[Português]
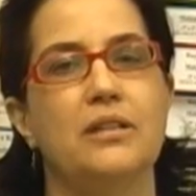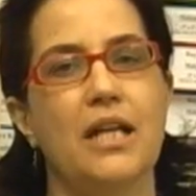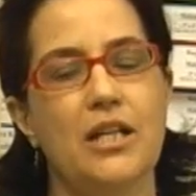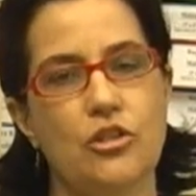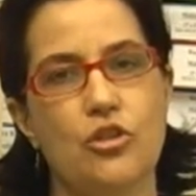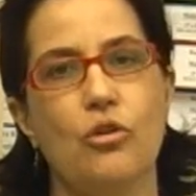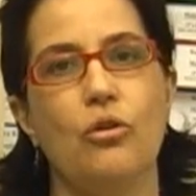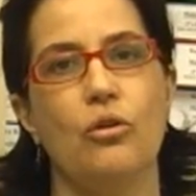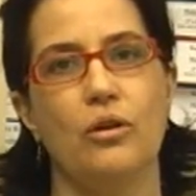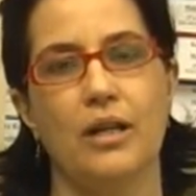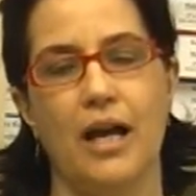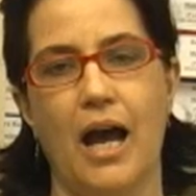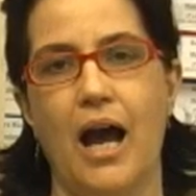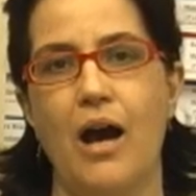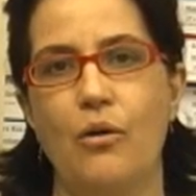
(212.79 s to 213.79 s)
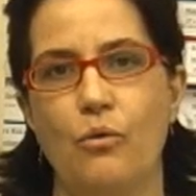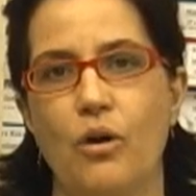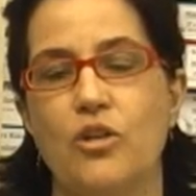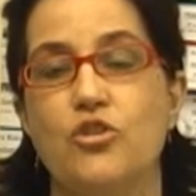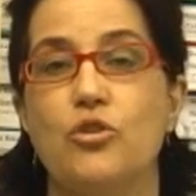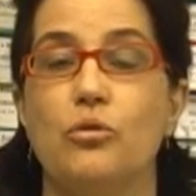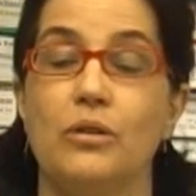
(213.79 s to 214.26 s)
Tente colocar algo
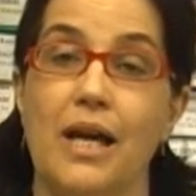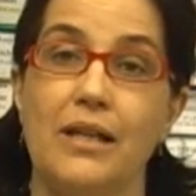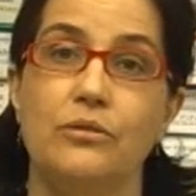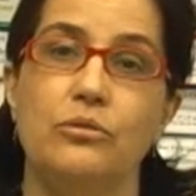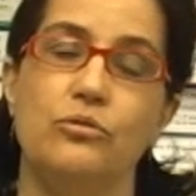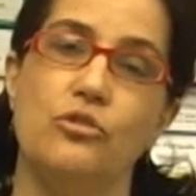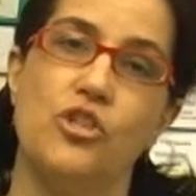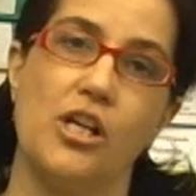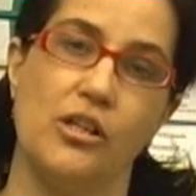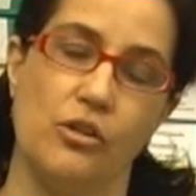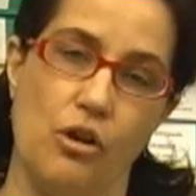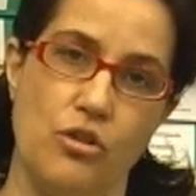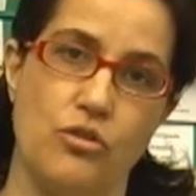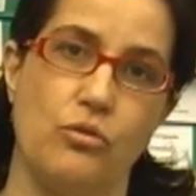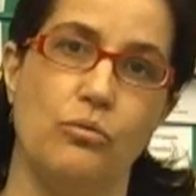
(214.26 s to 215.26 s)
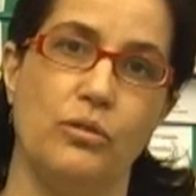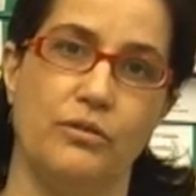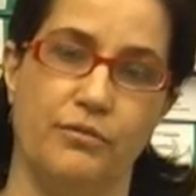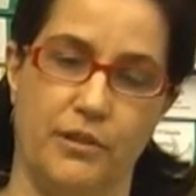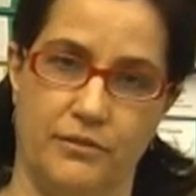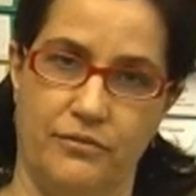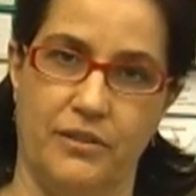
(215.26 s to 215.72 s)
articulado com o diagnóstico que
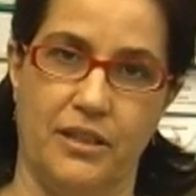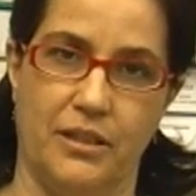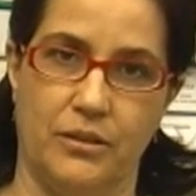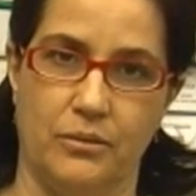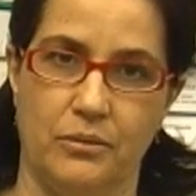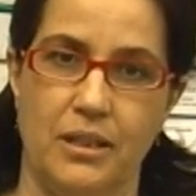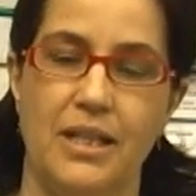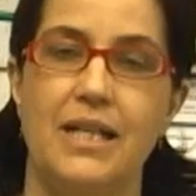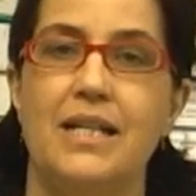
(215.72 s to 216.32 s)
foi feito.